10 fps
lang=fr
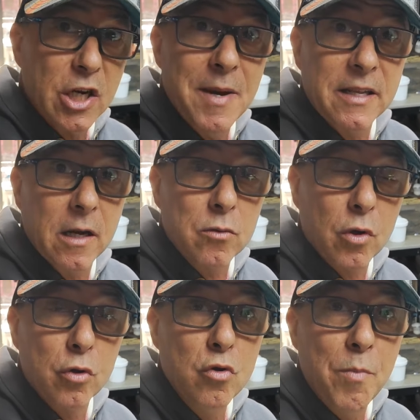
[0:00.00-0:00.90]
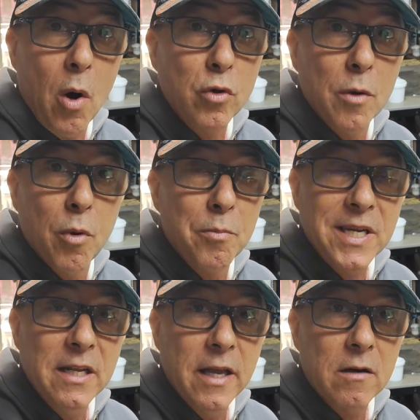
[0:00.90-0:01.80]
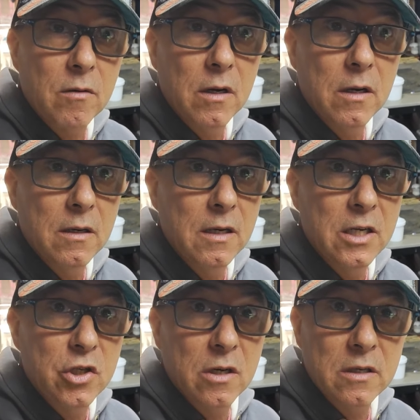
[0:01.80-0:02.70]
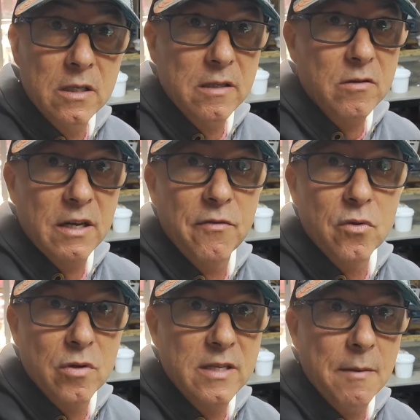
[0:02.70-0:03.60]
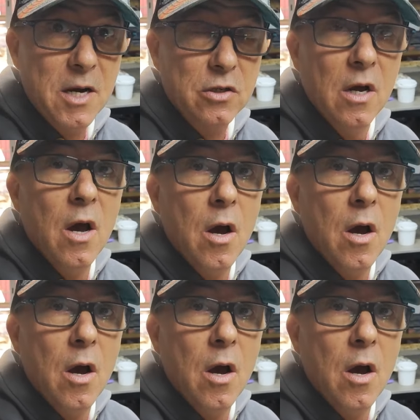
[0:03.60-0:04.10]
jamais été entretenu par aucun propriétaire. Quoi. Les gens, et tant que ça fonctionne, ça marche.